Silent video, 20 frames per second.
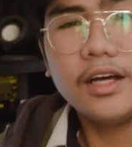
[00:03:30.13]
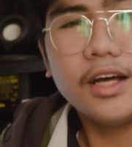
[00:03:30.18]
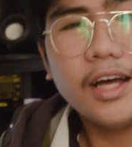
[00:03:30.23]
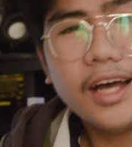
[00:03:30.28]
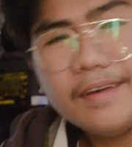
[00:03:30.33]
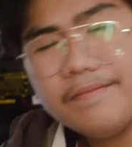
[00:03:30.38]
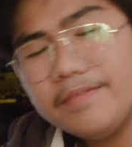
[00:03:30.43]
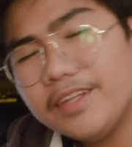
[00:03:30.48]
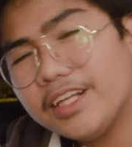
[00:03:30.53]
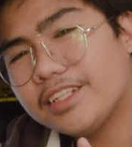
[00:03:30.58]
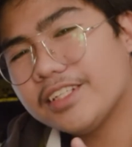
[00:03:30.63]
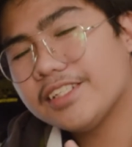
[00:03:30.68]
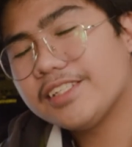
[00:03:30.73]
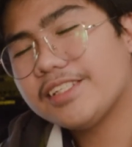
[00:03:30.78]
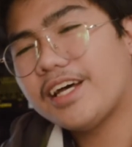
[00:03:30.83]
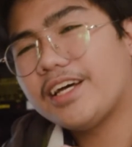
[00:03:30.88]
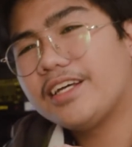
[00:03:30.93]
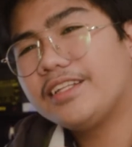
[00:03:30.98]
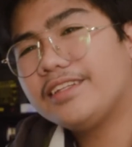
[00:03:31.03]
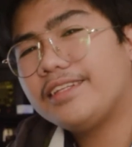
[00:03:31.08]
I'm not a
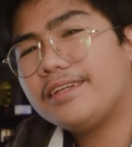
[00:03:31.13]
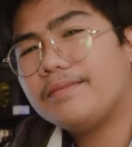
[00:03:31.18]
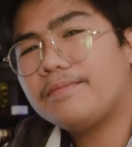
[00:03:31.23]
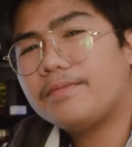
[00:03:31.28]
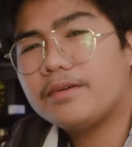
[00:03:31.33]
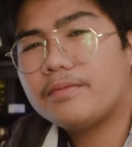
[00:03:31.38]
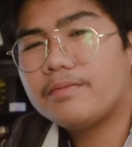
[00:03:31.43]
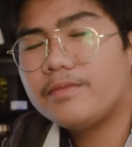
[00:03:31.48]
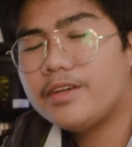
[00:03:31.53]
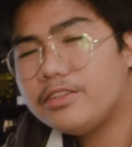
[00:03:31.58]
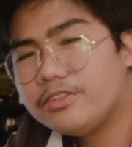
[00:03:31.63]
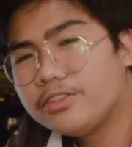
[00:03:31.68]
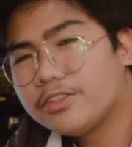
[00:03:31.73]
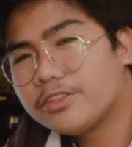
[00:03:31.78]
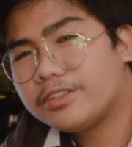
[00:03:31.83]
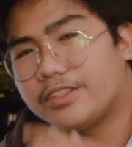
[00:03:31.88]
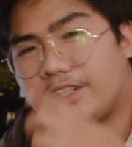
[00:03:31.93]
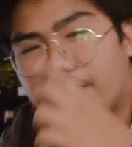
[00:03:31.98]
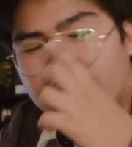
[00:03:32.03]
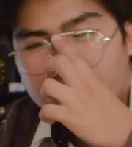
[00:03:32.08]
scientific
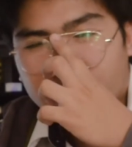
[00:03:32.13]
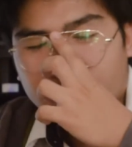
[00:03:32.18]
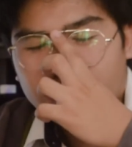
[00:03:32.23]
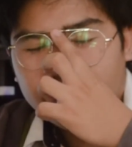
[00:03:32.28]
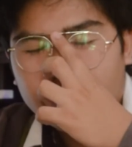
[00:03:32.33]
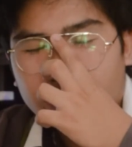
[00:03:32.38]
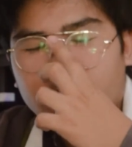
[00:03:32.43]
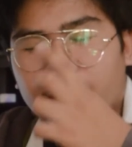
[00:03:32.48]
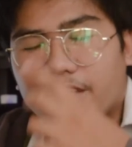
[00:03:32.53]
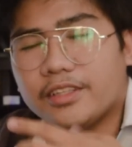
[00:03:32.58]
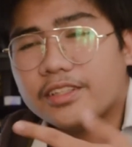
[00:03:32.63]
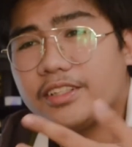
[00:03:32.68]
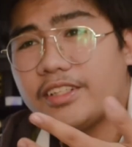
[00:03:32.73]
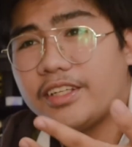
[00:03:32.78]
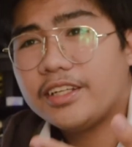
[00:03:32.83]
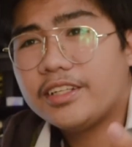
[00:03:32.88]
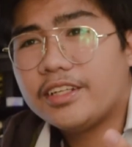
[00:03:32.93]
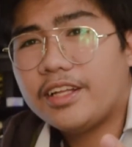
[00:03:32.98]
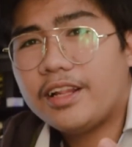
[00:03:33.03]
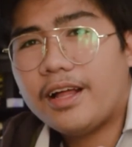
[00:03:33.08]
major that, that
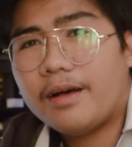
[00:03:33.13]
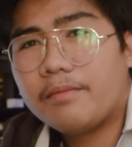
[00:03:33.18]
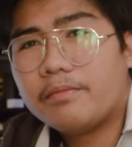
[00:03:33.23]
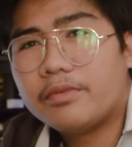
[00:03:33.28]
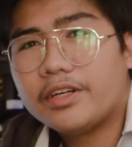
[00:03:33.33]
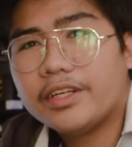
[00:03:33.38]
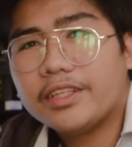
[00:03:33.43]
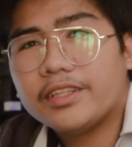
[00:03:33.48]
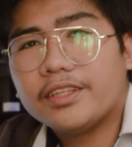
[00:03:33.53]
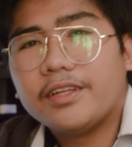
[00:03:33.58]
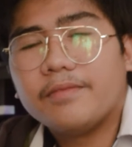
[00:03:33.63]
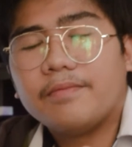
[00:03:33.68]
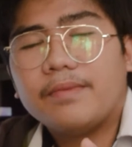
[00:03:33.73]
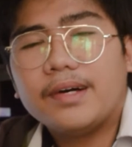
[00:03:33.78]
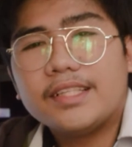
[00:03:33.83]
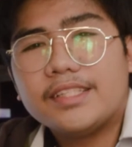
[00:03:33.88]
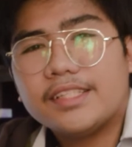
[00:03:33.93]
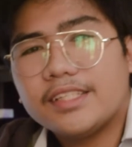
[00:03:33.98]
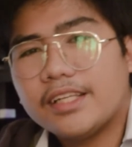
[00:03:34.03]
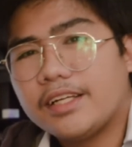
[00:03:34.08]
can elaborate the
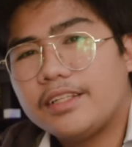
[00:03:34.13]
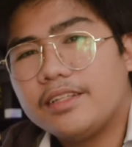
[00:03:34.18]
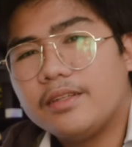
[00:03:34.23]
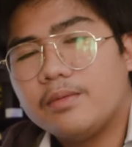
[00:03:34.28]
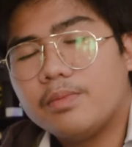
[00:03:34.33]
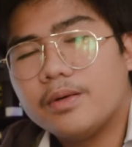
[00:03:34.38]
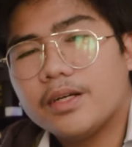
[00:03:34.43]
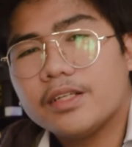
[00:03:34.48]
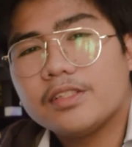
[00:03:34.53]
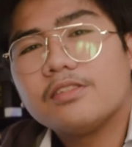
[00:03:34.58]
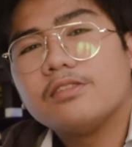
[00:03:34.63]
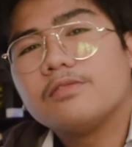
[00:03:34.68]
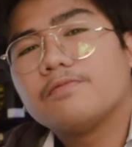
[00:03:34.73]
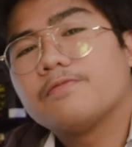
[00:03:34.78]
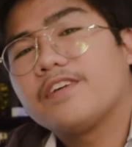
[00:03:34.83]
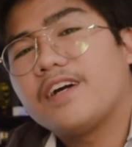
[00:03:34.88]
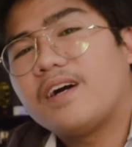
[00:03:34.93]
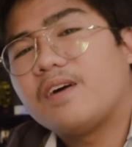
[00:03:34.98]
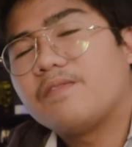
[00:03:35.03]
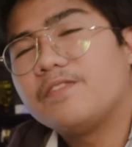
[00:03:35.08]
bad side effects of
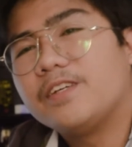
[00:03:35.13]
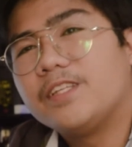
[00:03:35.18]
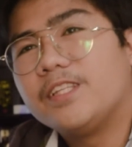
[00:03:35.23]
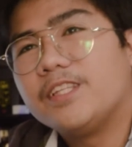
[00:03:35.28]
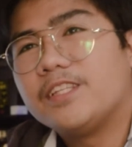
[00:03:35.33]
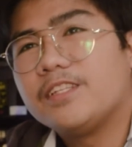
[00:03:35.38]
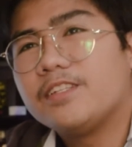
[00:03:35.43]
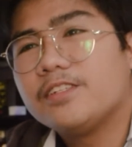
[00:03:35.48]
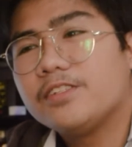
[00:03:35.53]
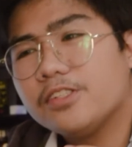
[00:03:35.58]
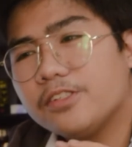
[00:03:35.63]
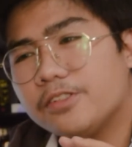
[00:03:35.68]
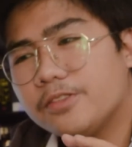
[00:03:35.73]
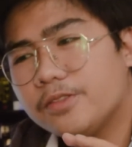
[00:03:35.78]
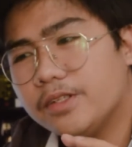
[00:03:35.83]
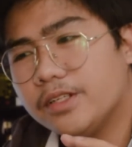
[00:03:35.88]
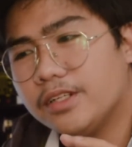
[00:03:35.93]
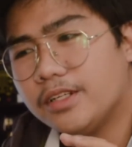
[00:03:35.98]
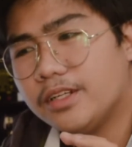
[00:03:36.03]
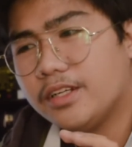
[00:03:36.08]
caffeine.
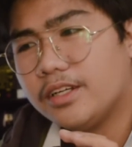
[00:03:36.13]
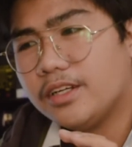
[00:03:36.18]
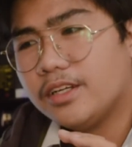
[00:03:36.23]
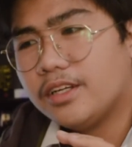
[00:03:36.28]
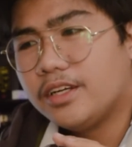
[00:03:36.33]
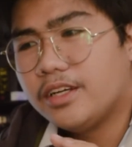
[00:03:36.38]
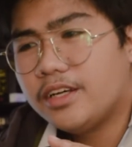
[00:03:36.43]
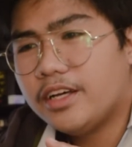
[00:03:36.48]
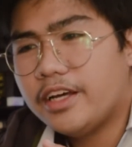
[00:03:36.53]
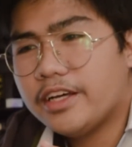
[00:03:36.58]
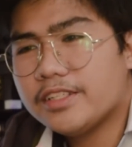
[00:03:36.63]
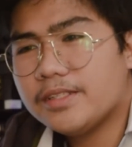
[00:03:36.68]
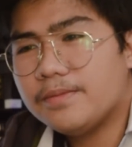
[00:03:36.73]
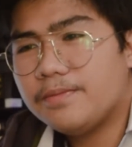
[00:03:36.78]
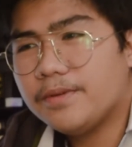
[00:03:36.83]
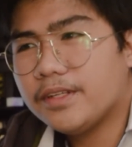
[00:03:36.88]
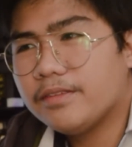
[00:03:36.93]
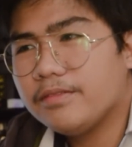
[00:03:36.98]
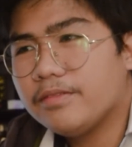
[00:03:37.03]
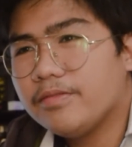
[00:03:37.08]
So,
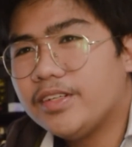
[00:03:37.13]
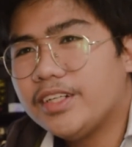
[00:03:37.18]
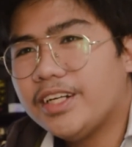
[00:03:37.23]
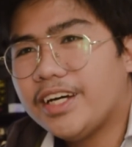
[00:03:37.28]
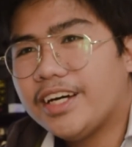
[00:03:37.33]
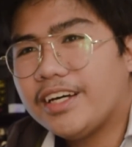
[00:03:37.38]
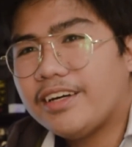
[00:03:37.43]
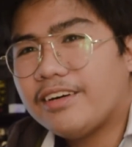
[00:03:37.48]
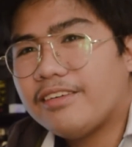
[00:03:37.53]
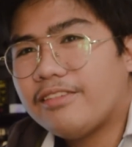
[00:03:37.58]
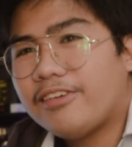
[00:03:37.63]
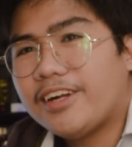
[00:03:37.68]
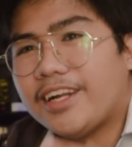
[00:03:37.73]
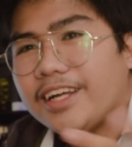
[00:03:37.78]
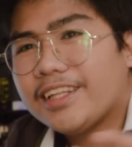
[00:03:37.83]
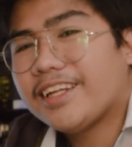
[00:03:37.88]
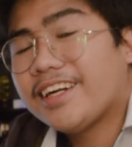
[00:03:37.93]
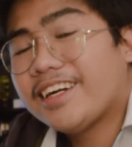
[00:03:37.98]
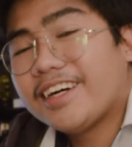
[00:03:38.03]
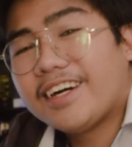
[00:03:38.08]
expect mo na
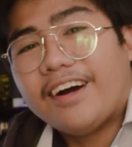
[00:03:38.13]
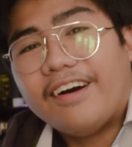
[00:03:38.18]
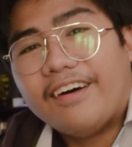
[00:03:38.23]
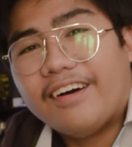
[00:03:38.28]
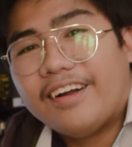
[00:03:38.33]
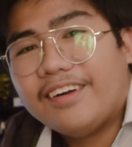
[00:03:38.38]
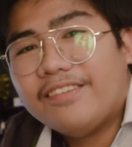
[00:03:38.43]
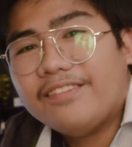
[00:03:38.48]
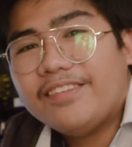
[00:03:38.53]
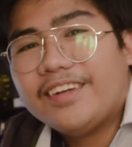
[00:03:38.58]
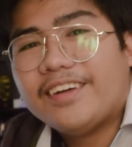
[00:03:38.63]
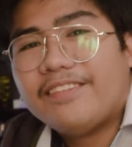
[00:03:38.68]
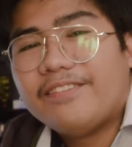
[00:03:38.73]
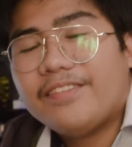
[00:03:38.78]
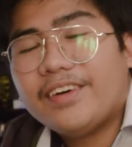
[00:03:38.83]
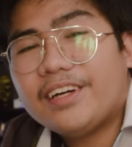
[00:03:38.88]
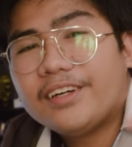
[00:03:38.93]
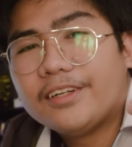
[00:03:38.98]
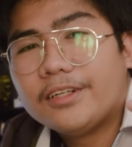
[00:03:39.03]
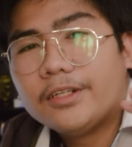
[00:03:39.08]
wala talaga ako alam dyan.
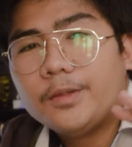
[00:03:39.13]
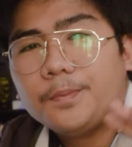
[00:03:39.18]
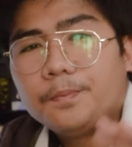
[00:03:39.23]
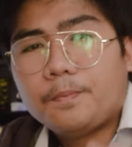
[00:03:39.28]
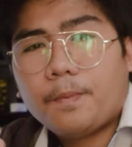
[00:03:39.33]
Pero,